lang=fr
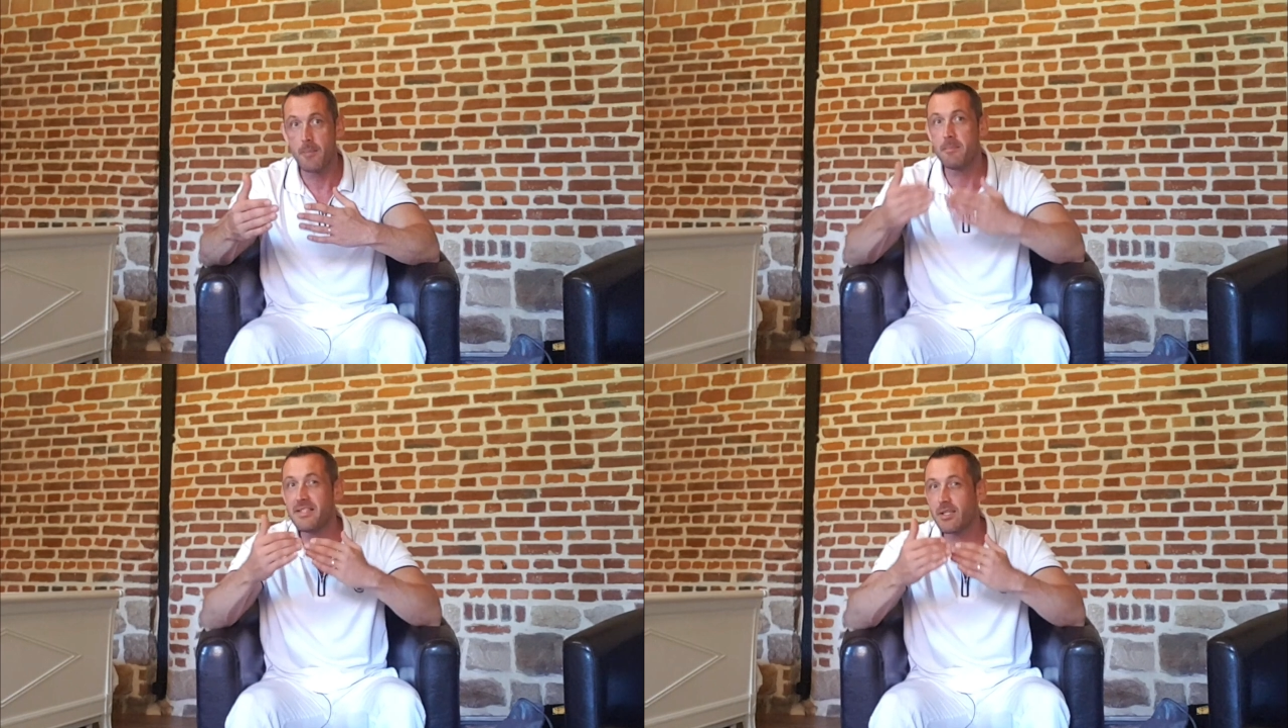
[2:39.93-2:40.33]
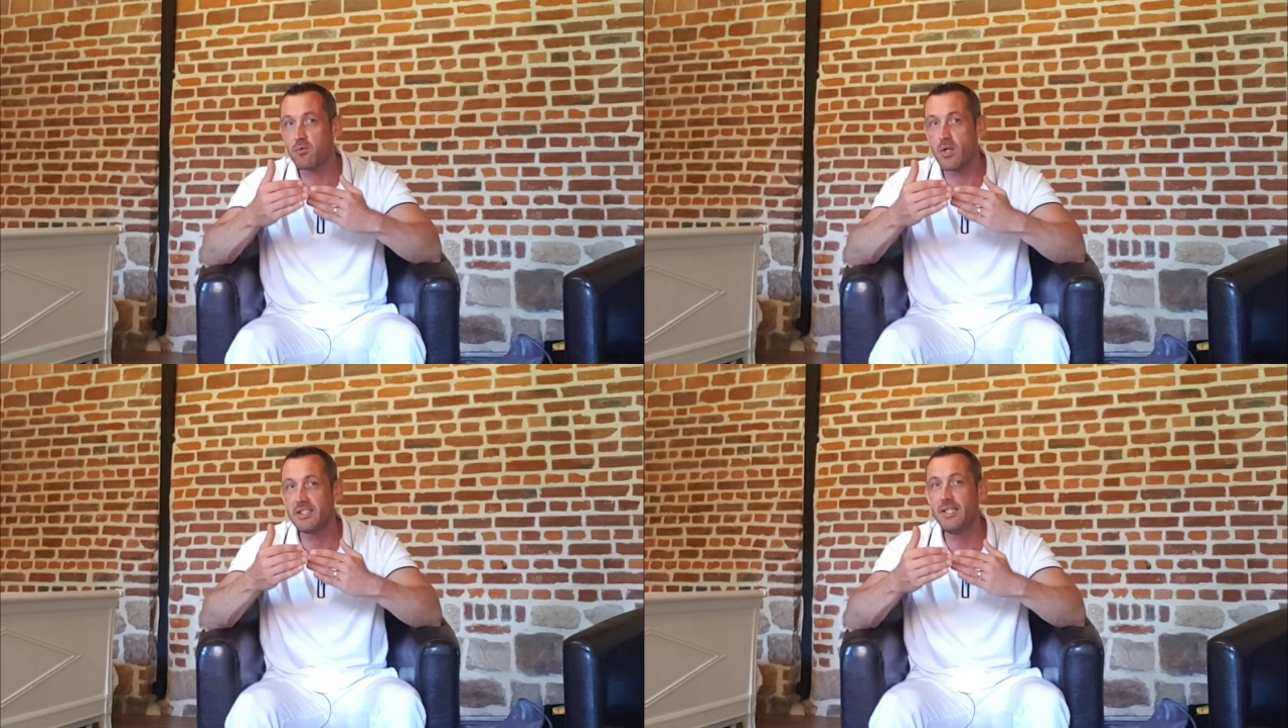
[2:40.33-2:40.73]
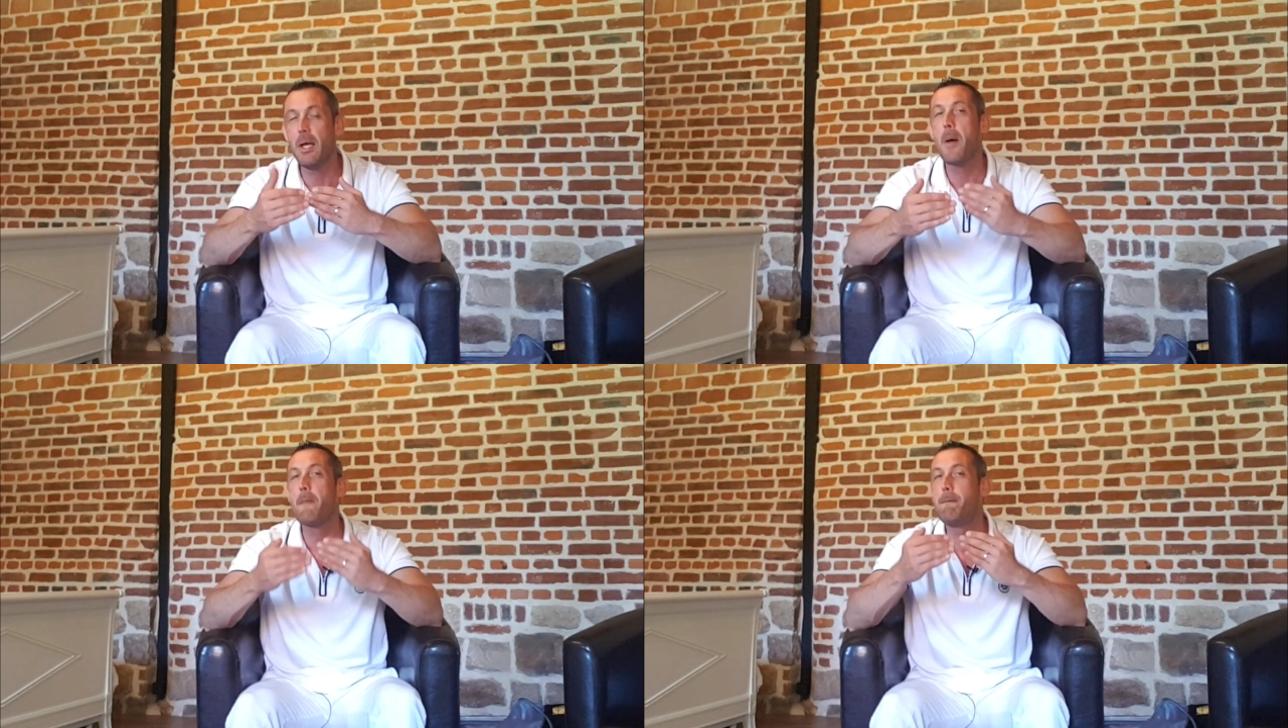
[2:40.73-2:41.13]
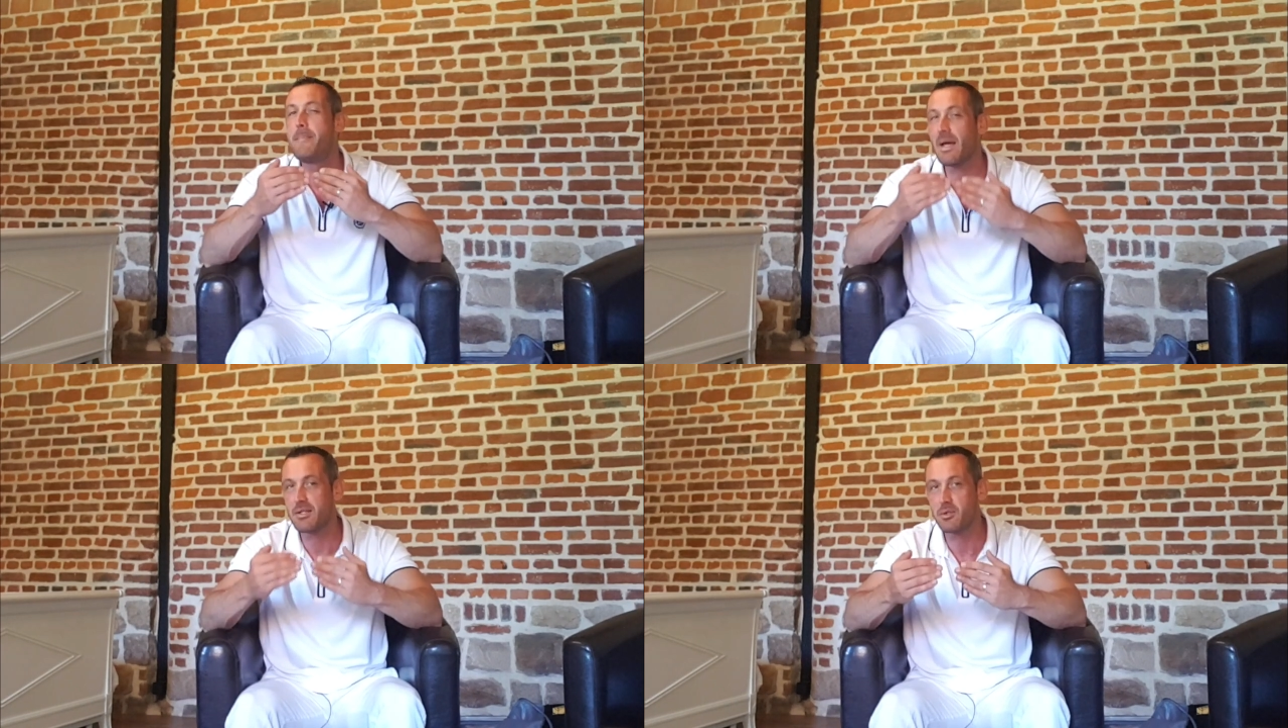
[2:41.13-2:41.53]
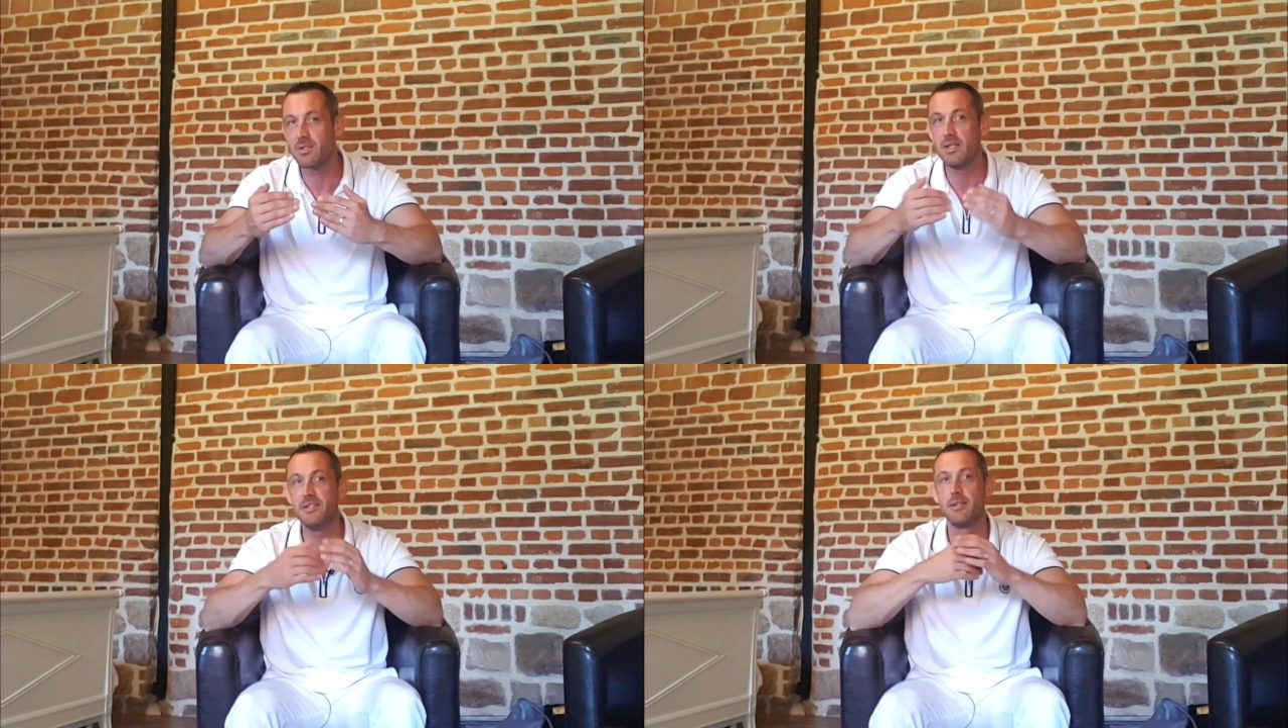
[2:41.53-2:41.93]
mais cette fois-ci
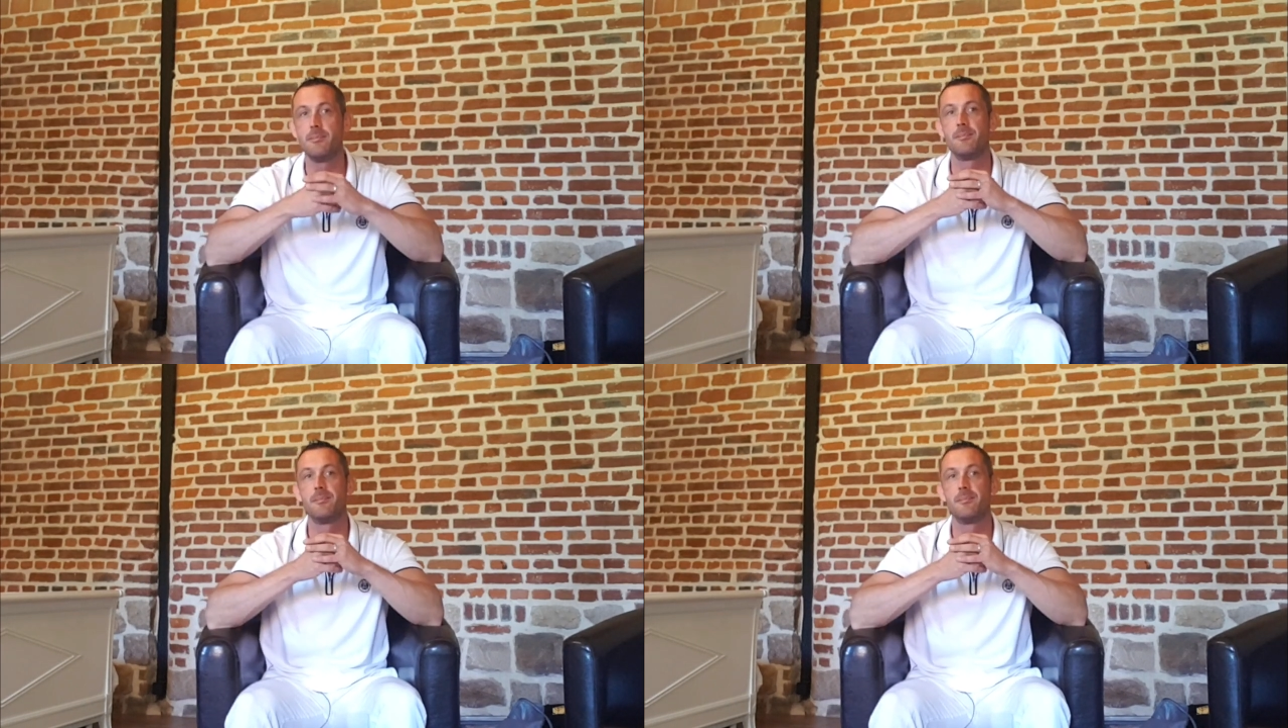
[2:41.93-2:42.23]
personnalisé.